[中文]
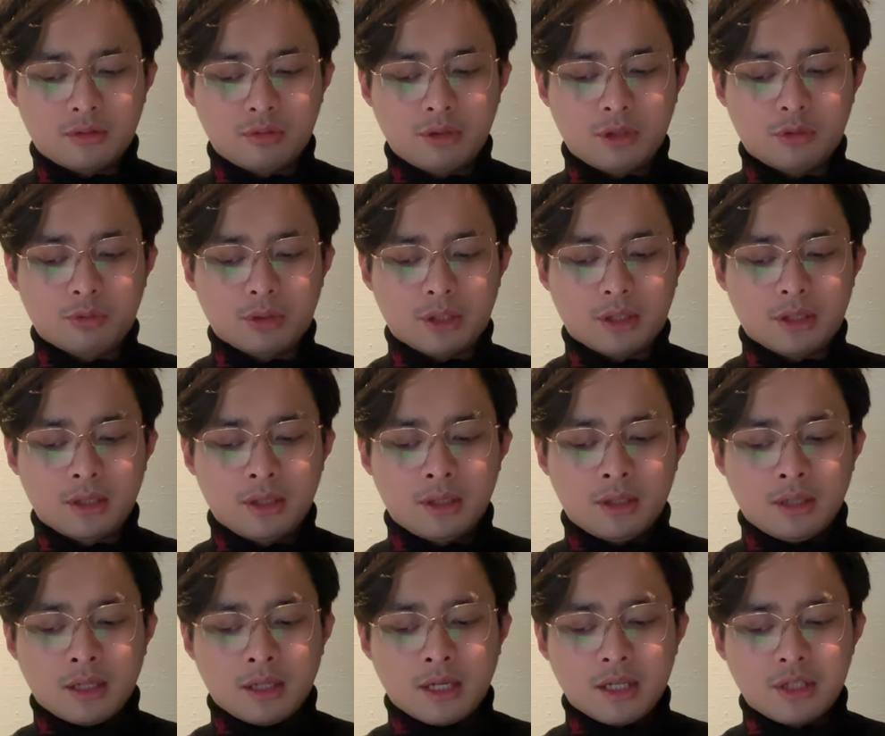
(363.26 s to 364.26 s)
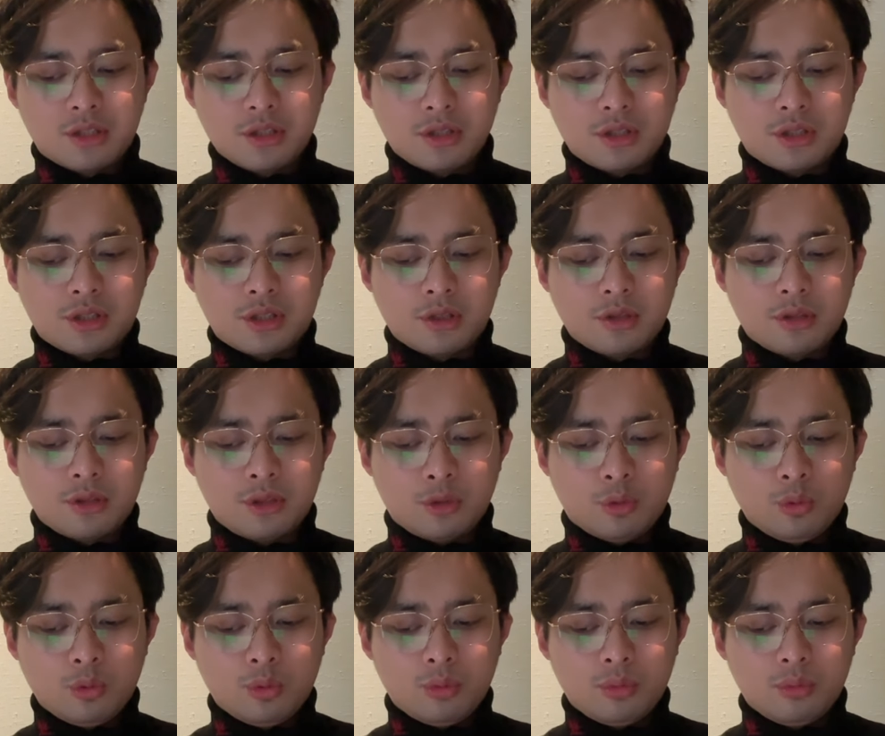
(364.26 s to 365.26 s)
退回，还涉及
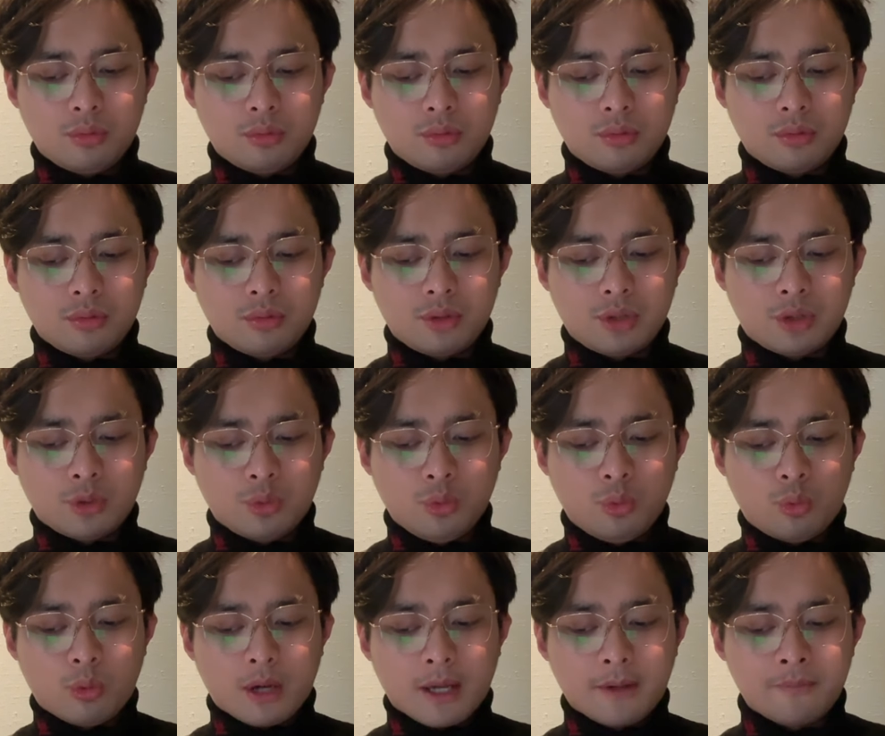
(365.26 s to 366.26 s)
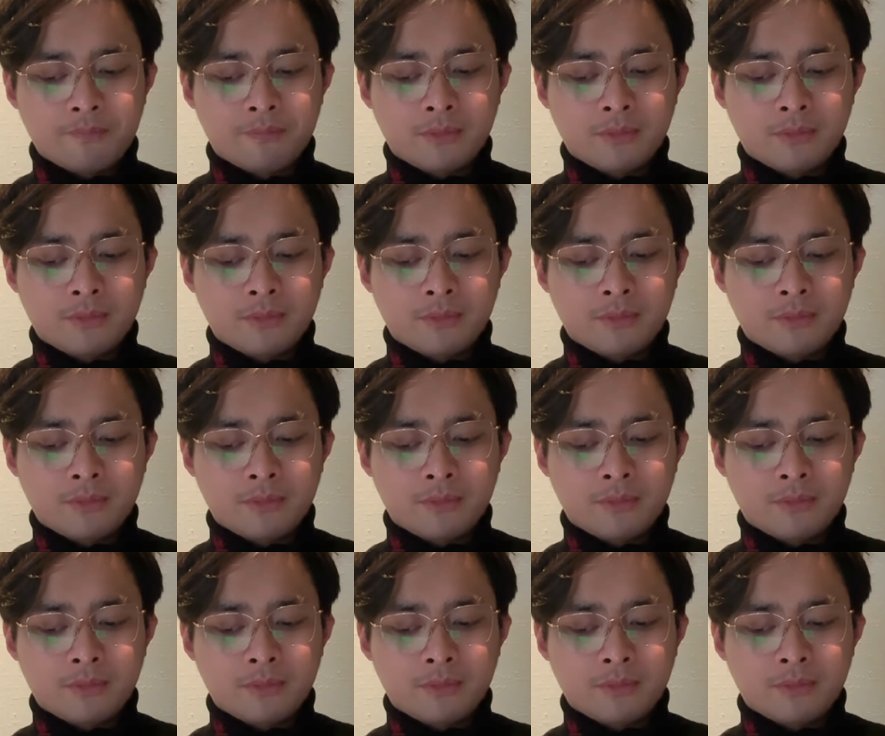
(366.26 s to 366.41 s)
油油管、